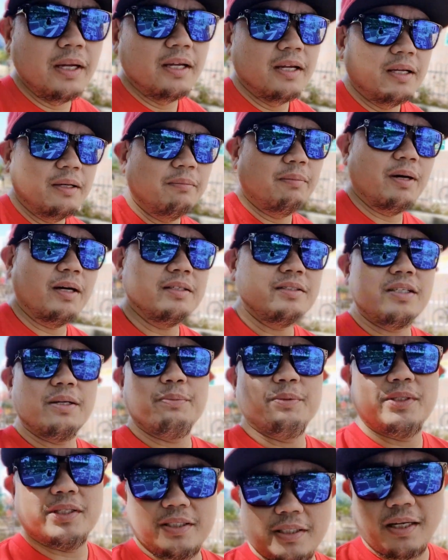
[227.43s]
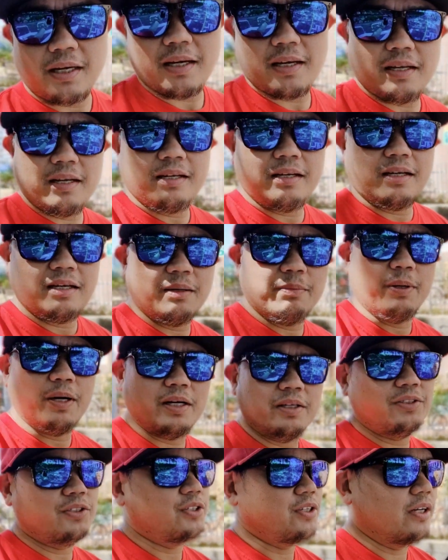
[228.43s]
Bakit siya may sasakyan na? Bakit
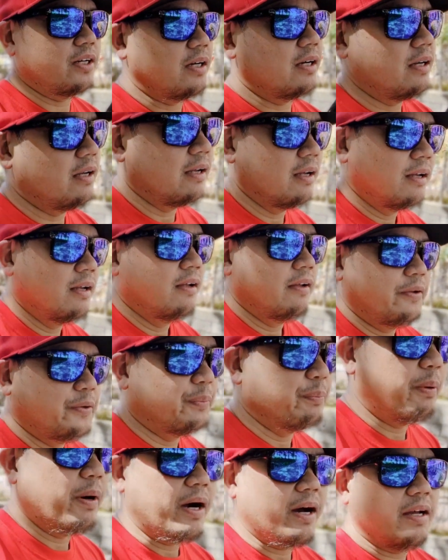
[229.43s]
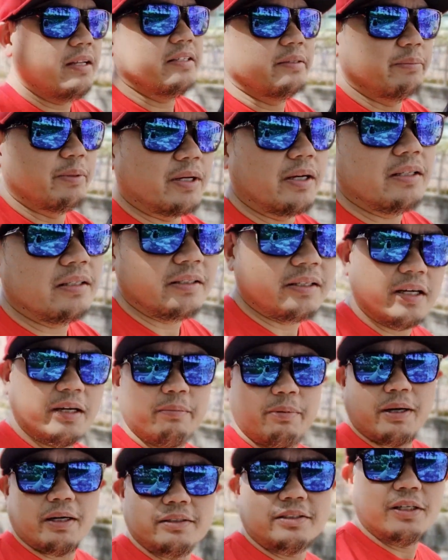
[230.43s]
siya yung bahay niya maganda?
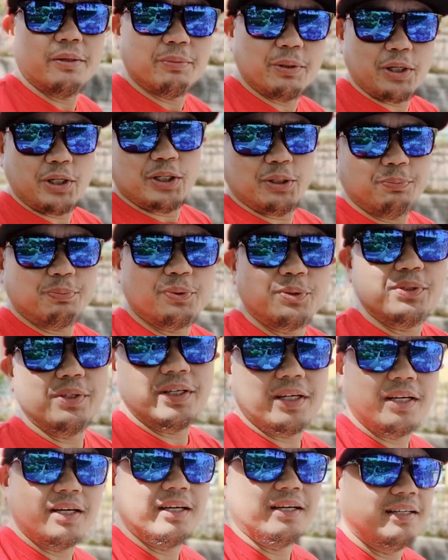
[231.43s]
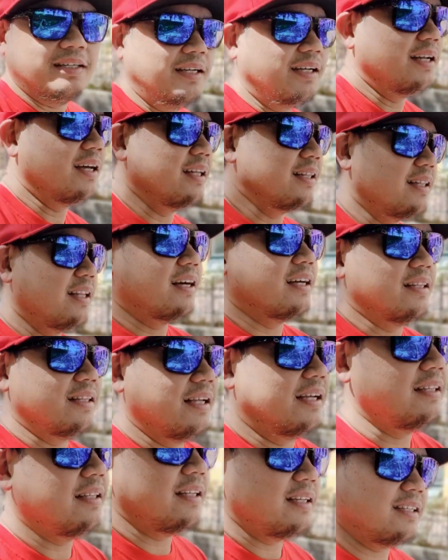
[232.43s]
Bakit siya may ipon na? Lahat-lahat.
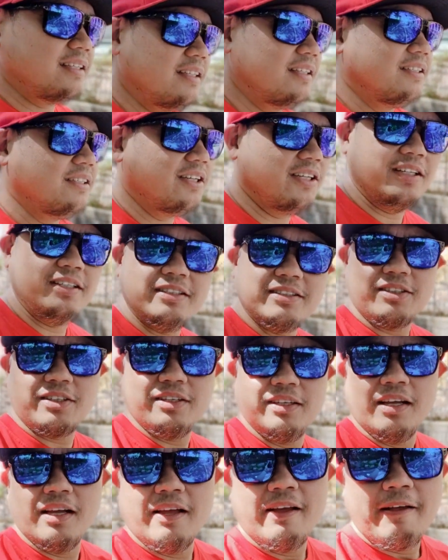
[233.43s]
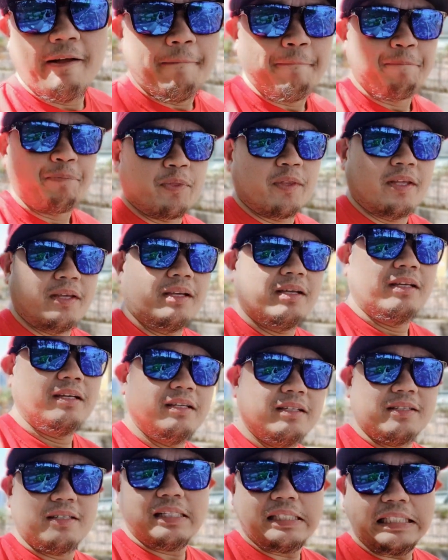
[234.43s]
And in, in, in, in
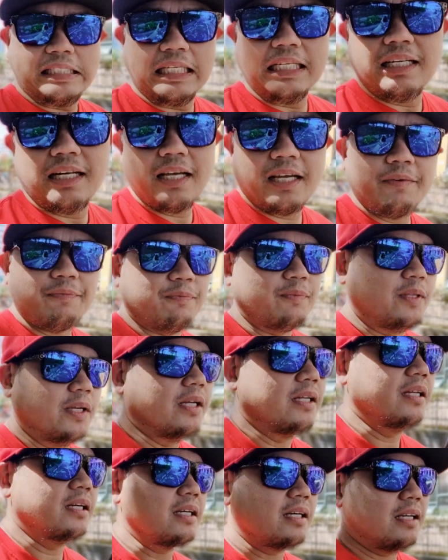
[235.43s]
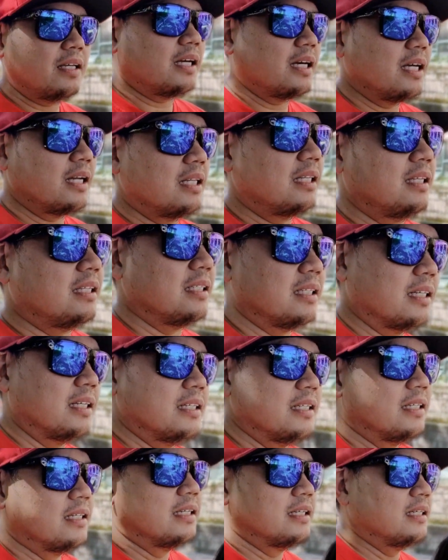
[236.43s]
Christian life din, nangyayari din yan.
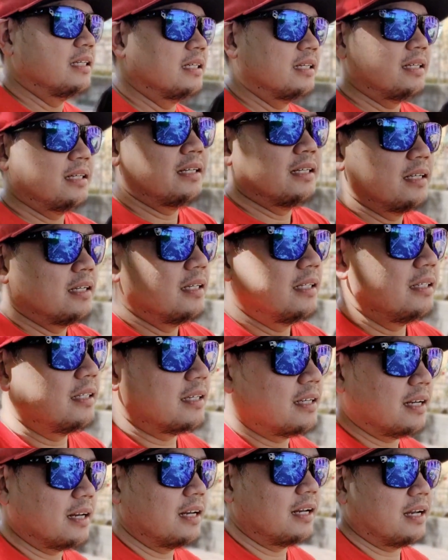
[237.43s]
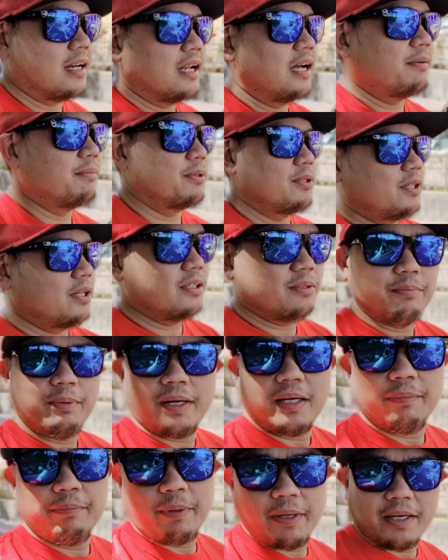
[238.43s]
Nagrereklamo na
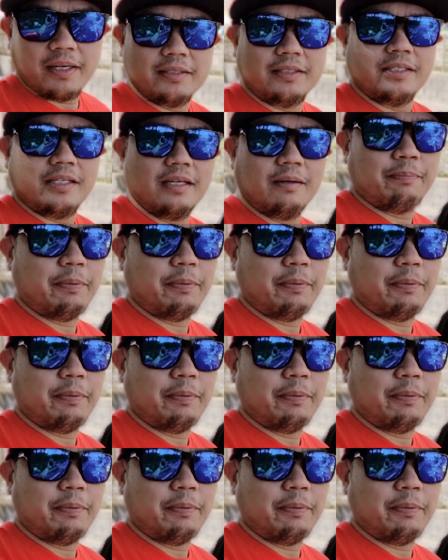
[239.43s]
Bakit, bakit sila pa